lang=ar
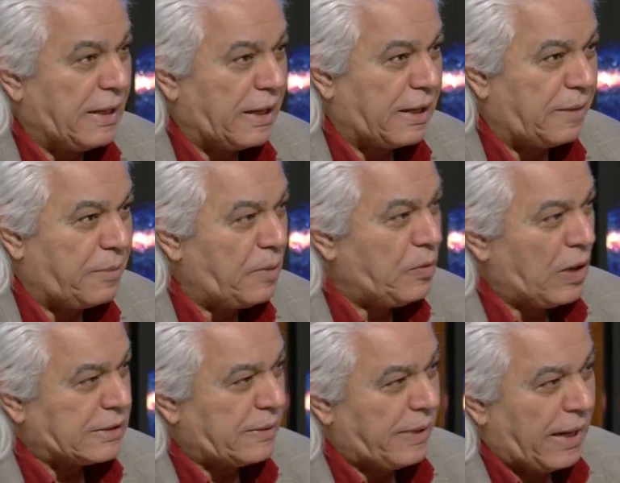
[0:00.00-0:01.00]
آه
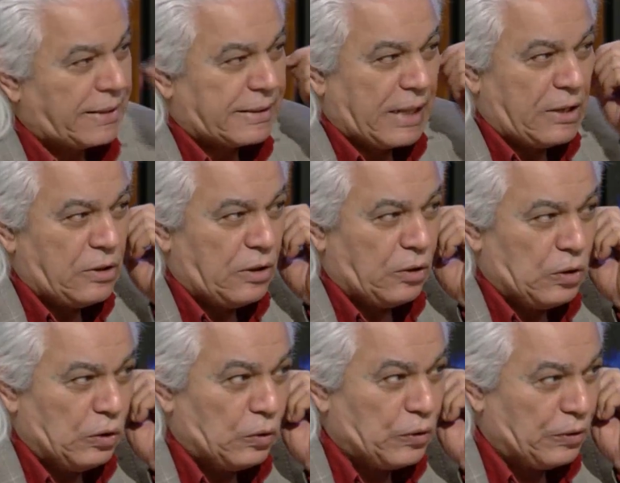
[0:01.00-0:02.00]
بالمناسبه حتى
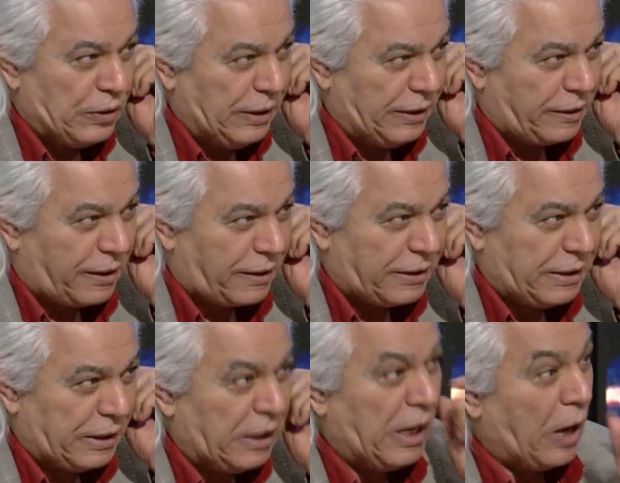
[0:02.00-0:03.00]
الاذن
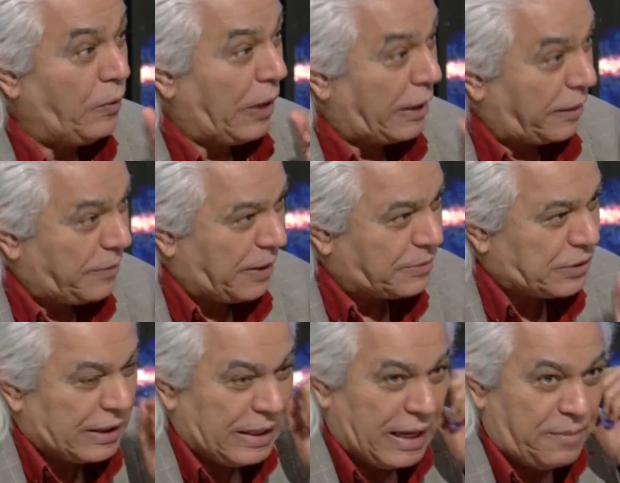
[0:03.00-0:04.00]
العراقيه او نعم. العربيه
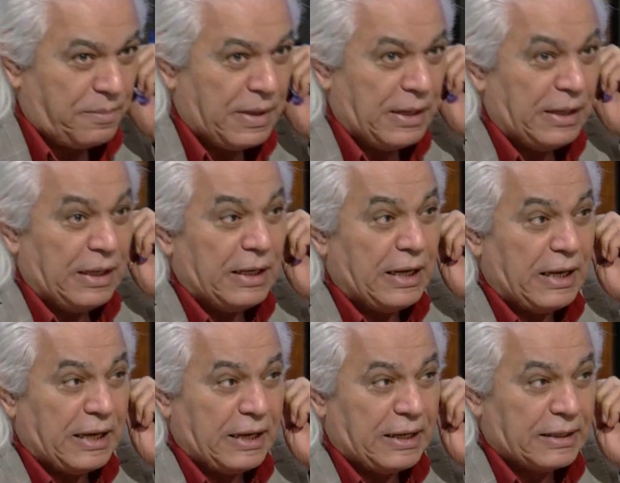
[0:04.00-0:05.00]
بشكل عام
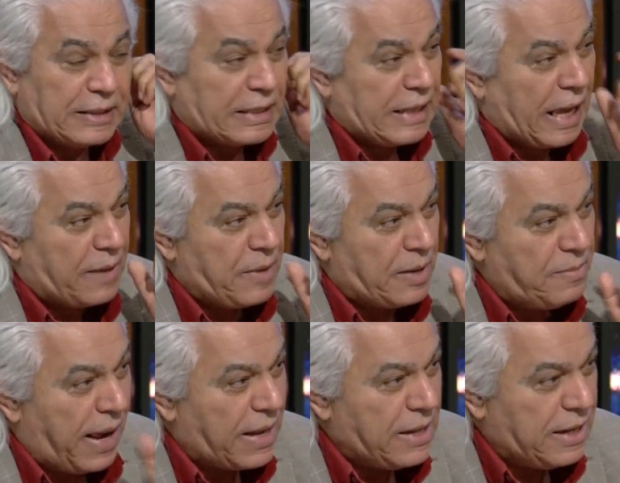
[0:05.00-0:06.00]
آه تتعامل
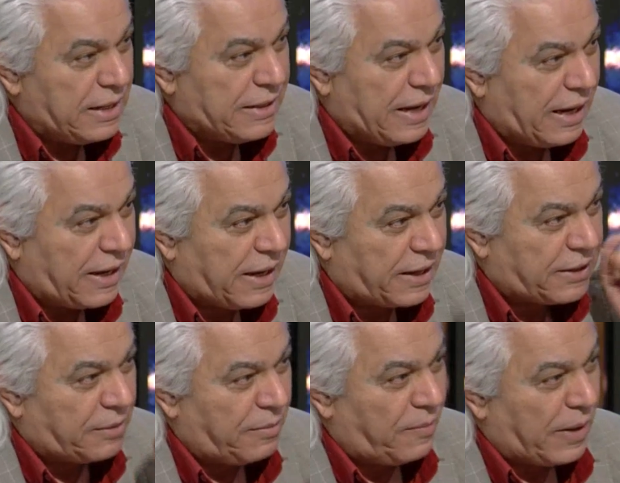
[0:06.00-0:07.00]
مع الاذاعه
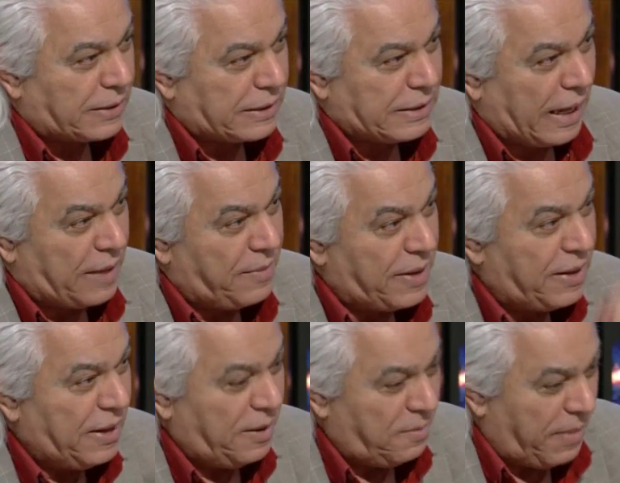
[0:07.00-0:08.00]
اكثر مما تتعامل
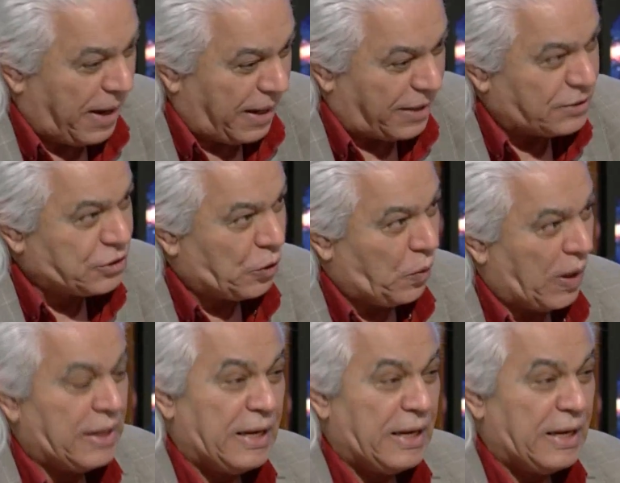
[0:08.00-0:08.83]
مع الجوال